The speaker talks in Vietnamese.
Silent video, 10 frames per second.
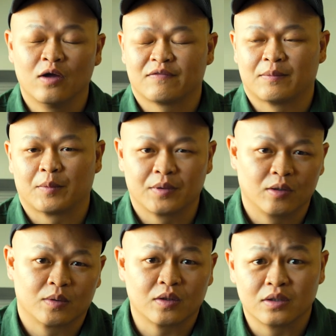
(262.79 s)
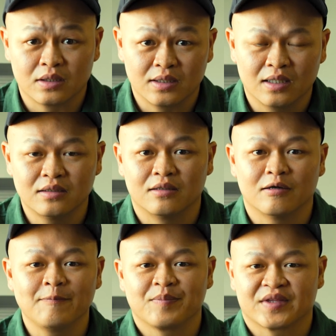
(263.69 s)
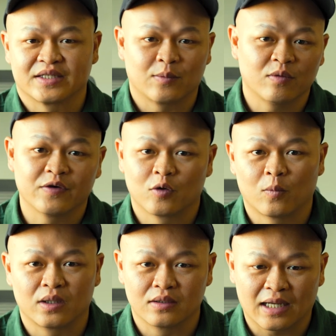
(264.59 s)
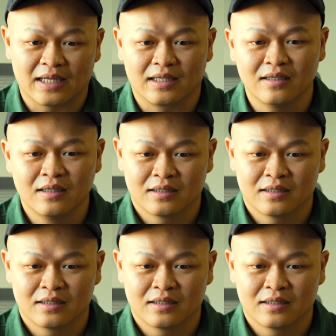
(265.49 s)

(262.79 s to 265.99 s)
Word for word: và một điều mọi người nên nhớ nữa là trong cái phần ngôn ngữ này á